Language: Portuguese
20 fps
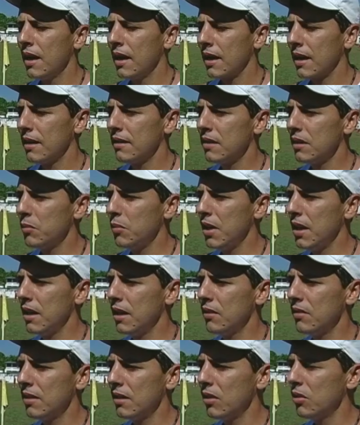Porque esses
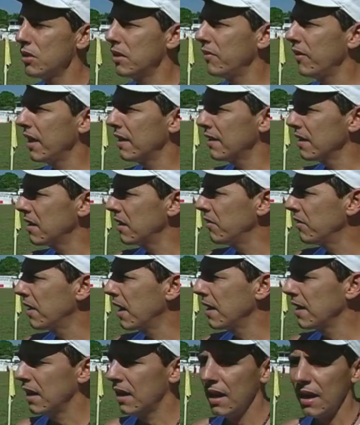meninos, se não tiver essa
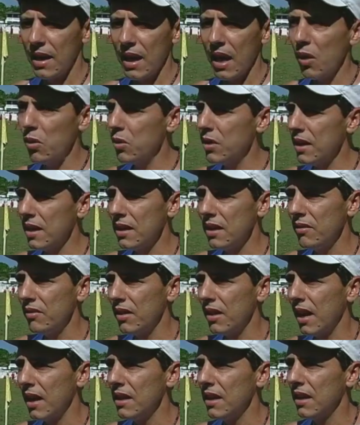atividade aqui, que é a única
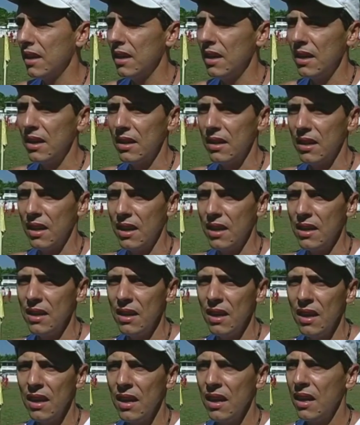atividade aqui que tem,
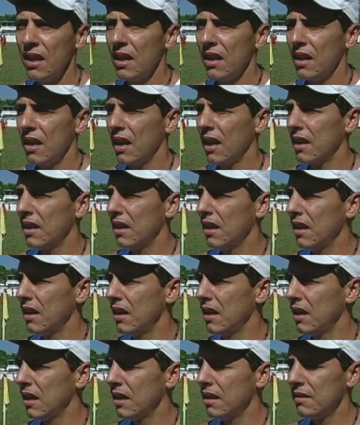
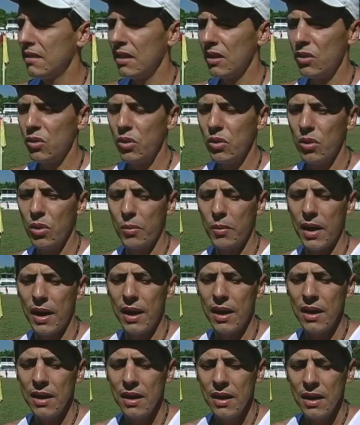aqui em Senador
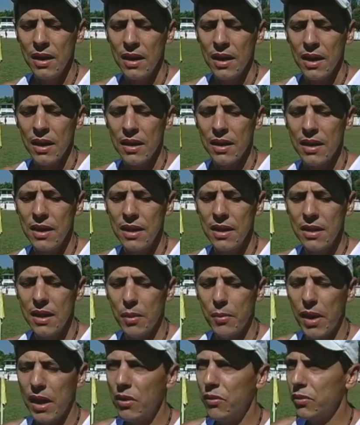Guiomar, que
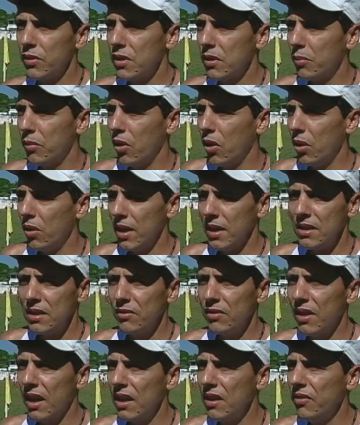trabalha futebol,
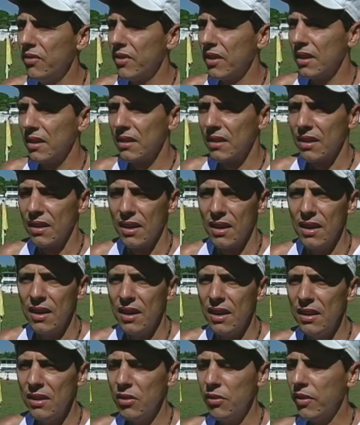atividade física. E
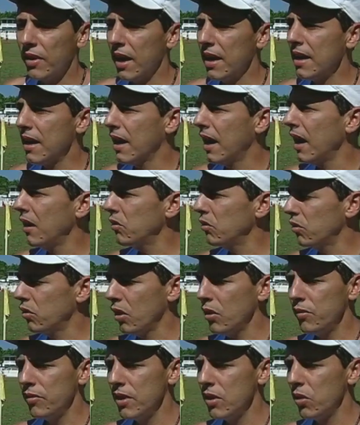eles iam ficar em casa
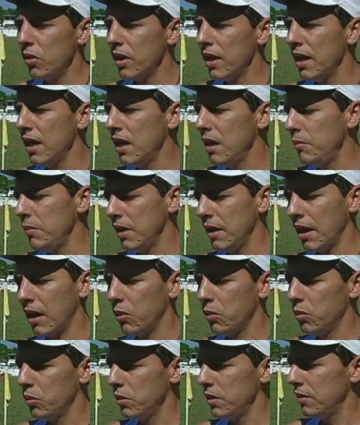só no videogame,
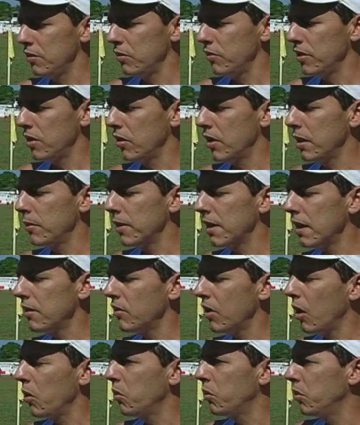alguns no videogame, na
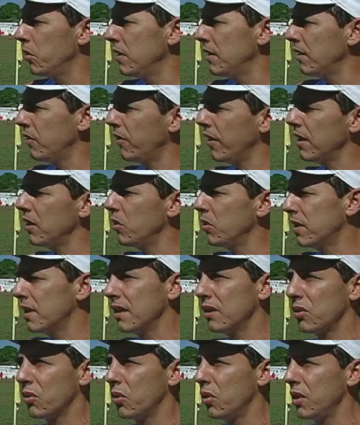televisão, alguns iam fazer
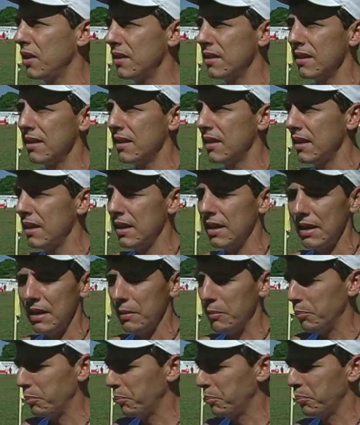outras coisas que
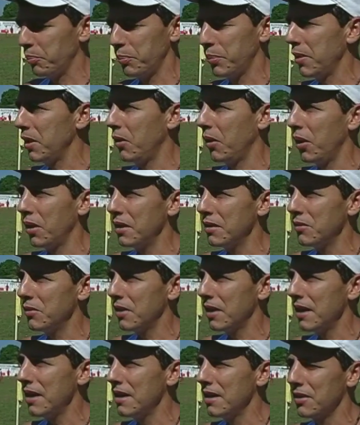piores do
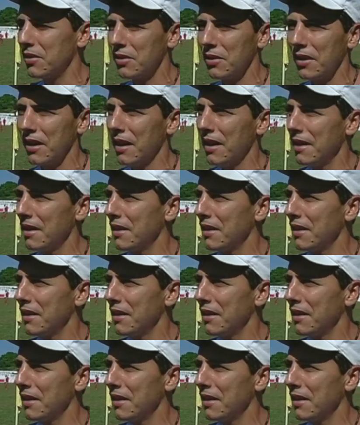que isso, né?